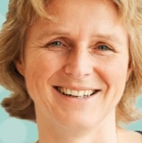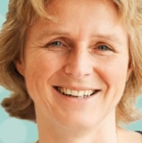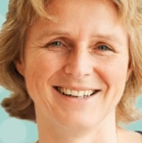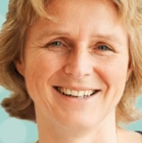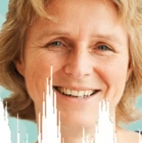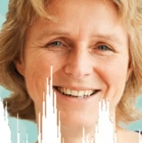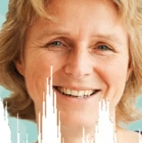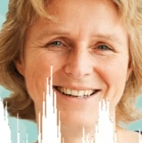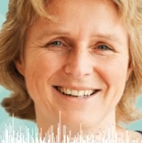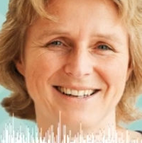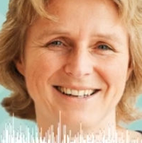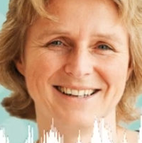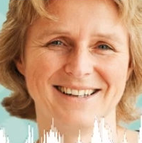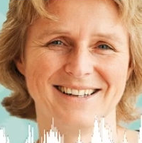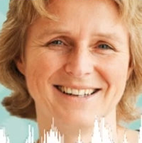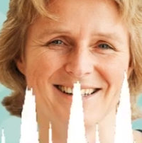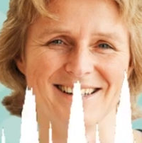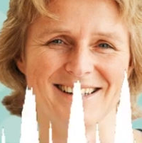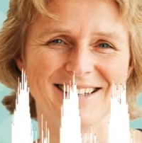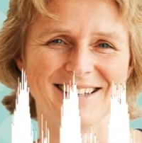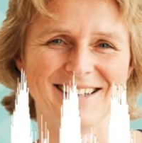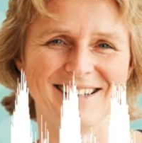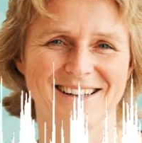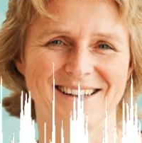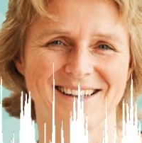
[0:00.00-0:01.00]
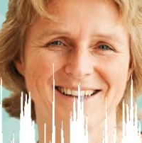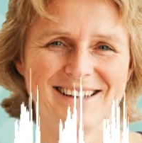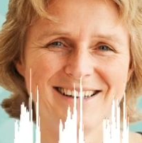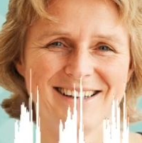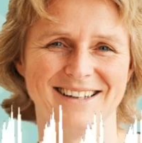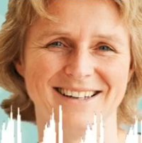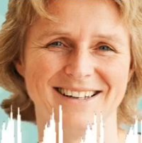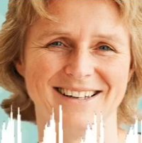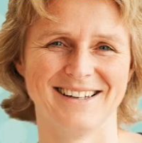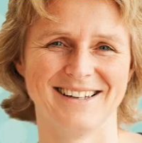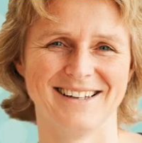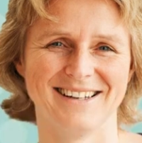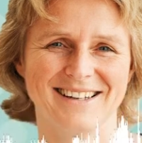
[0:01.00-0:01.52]
das vergangene
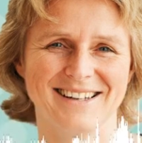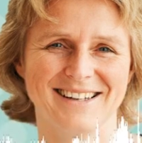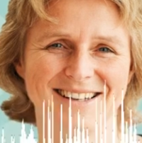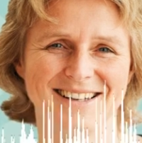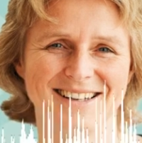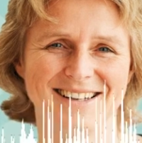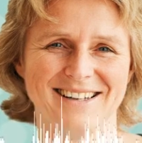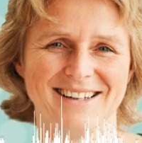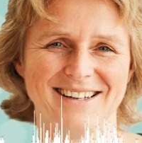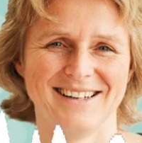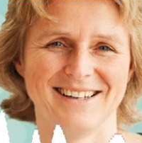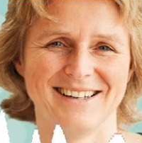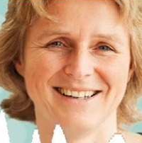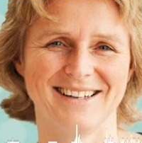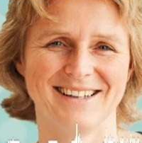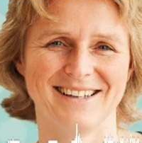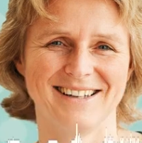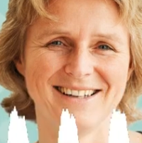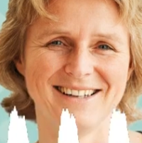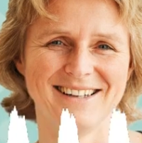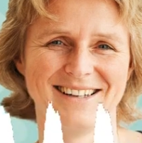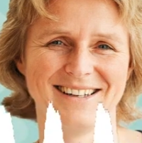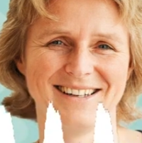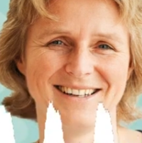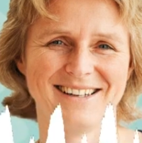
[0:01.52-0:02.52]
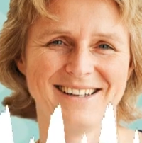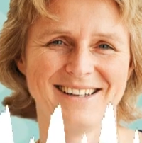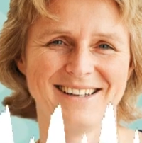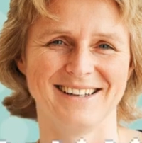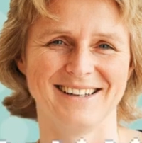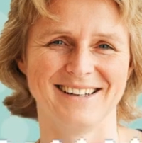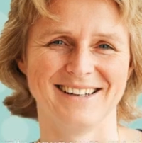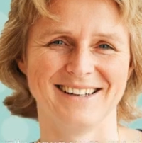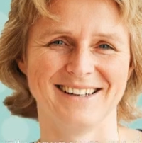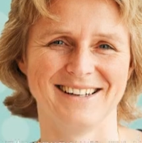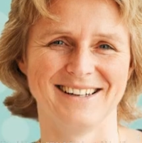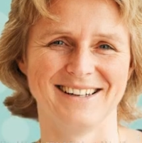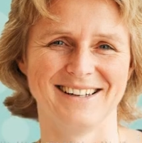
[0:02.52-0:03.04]
Jahr unter all den Bedingungen,